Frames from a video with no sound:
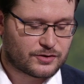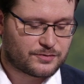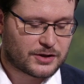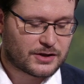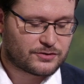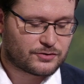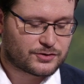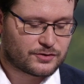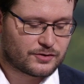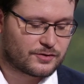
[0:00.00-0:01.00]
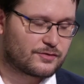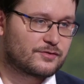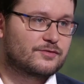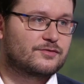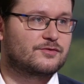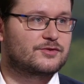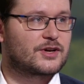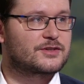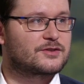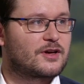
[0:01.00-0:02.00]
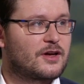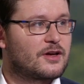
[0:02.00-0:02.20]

стоит понять, то, что сейчас